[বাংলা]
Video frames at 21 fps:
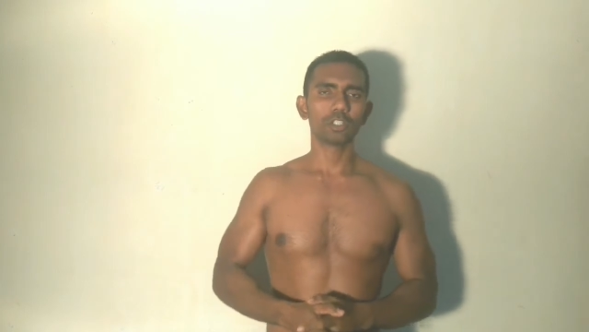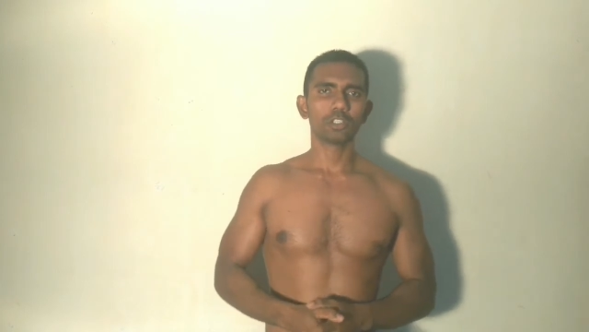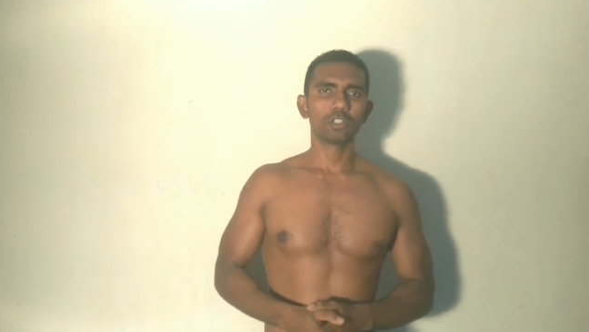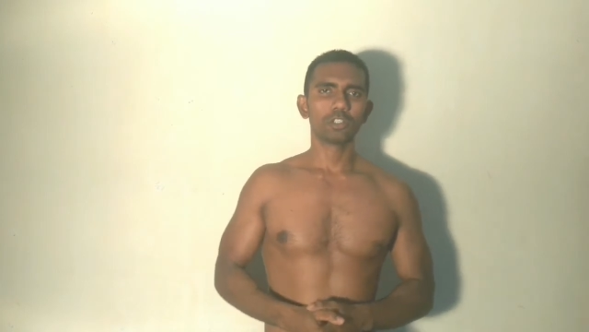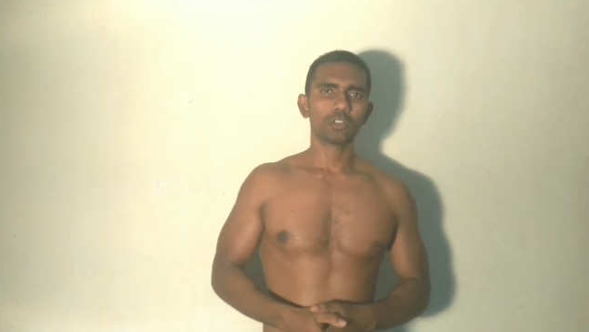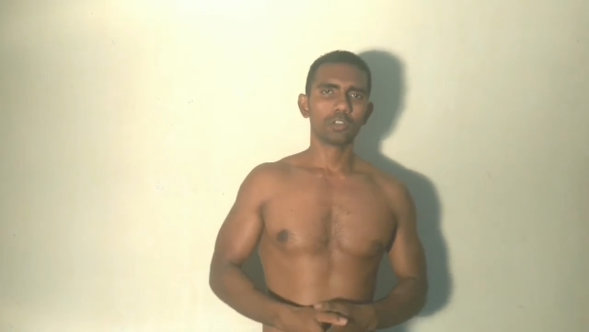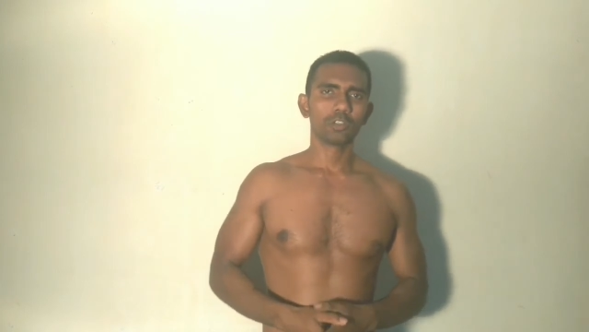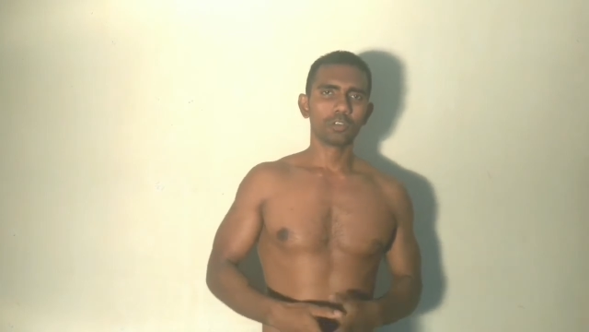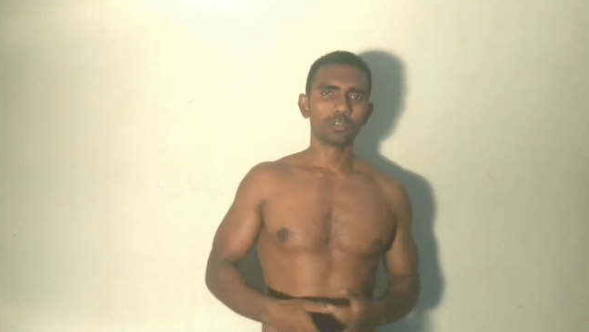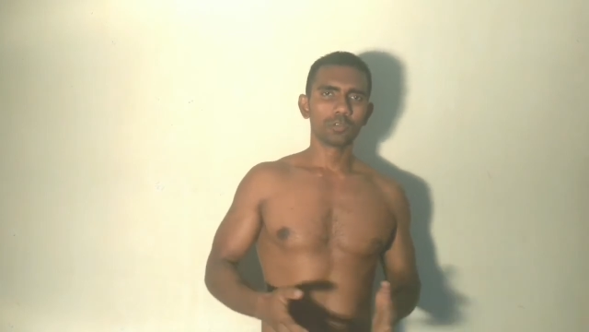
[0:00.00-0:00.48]

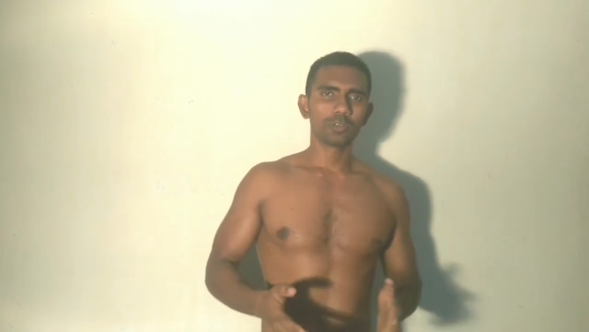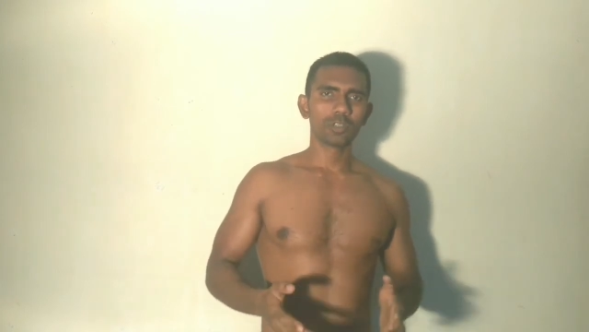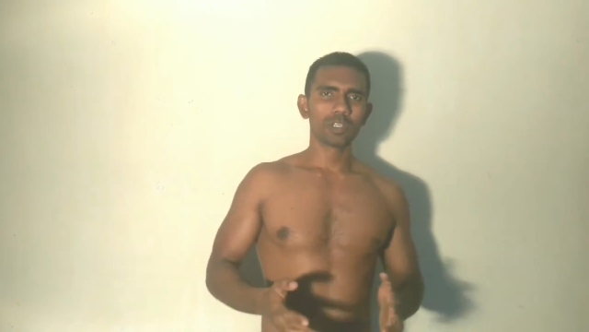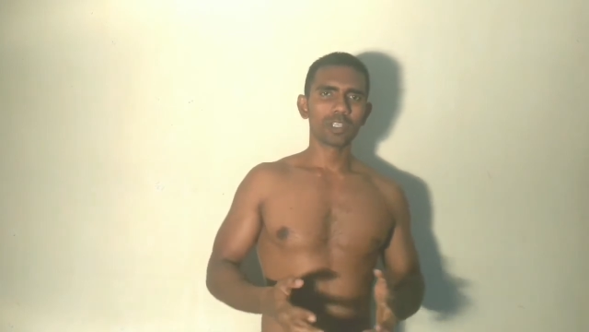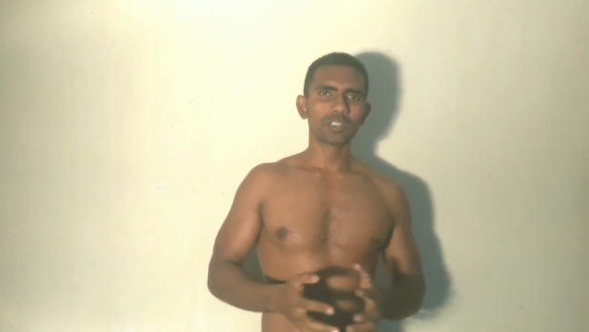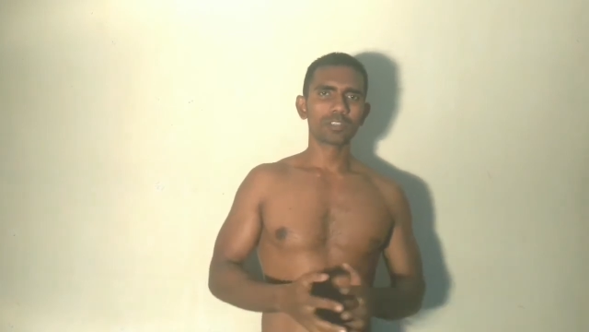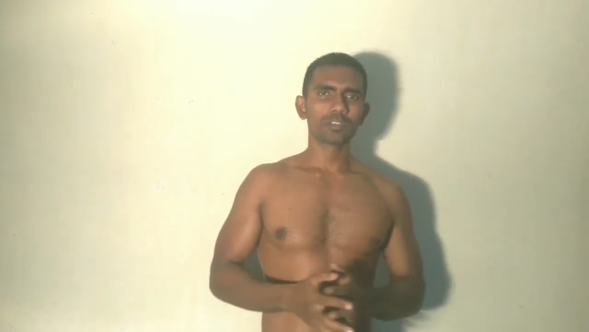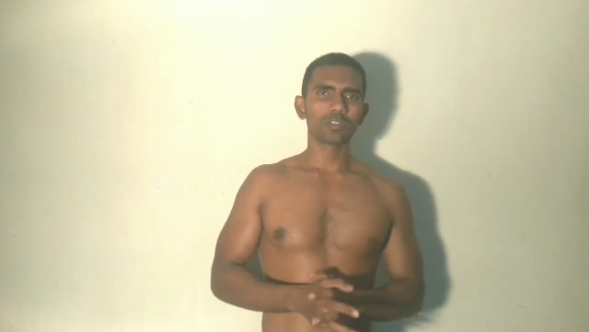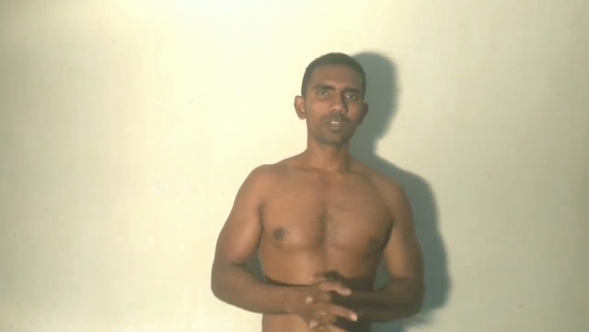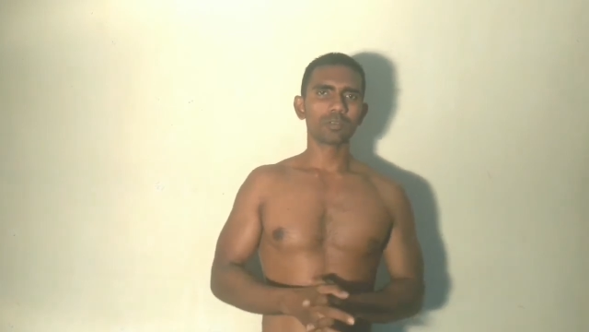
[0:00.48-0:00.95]
Today's
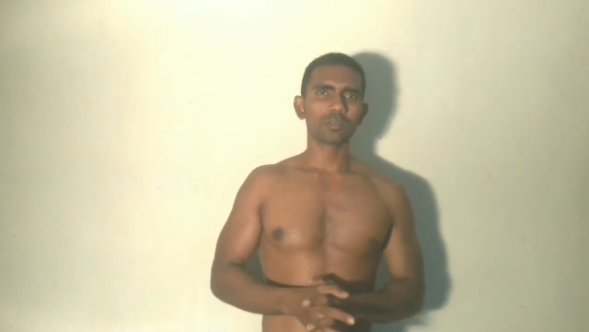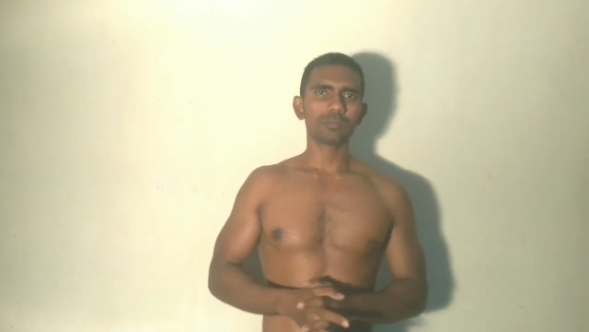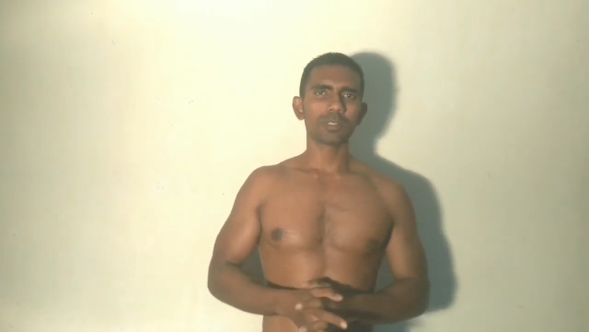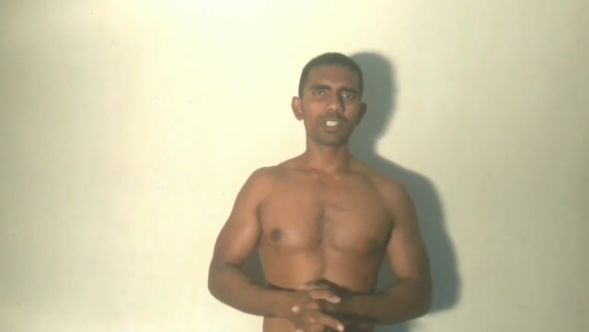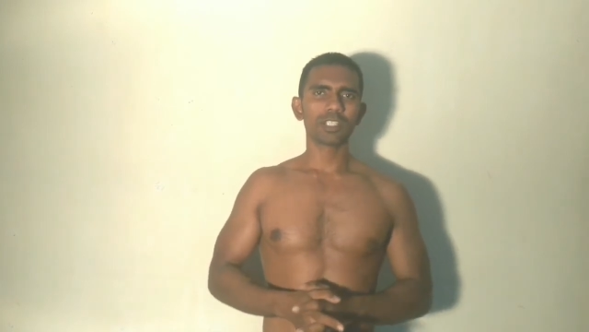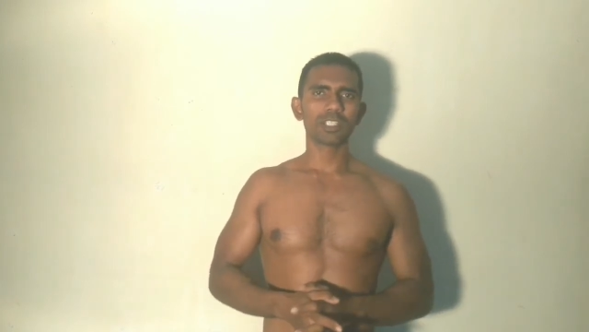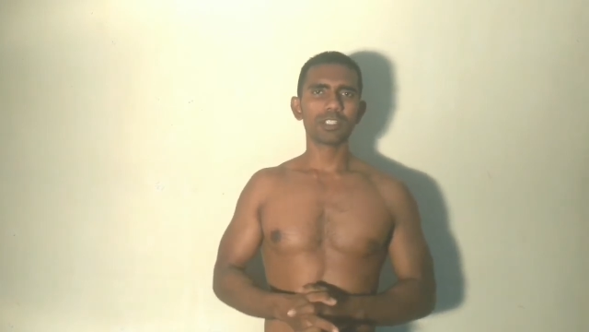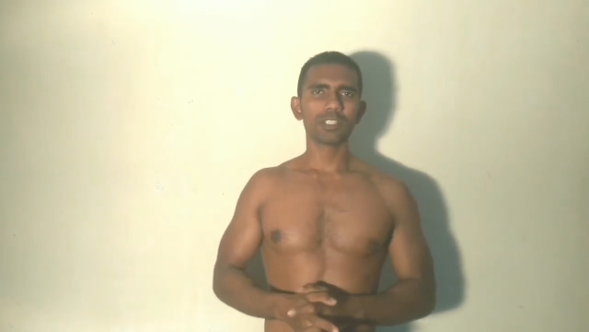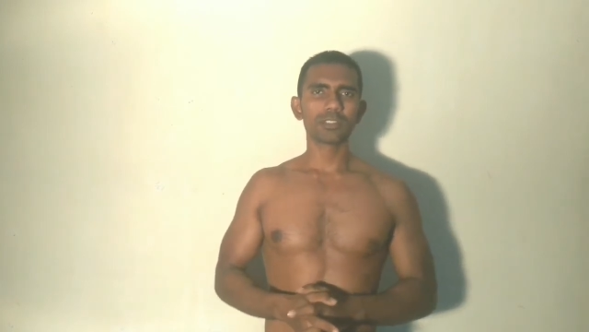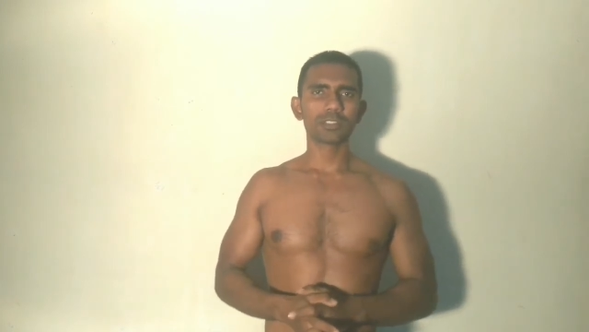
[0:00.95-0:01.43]
topic is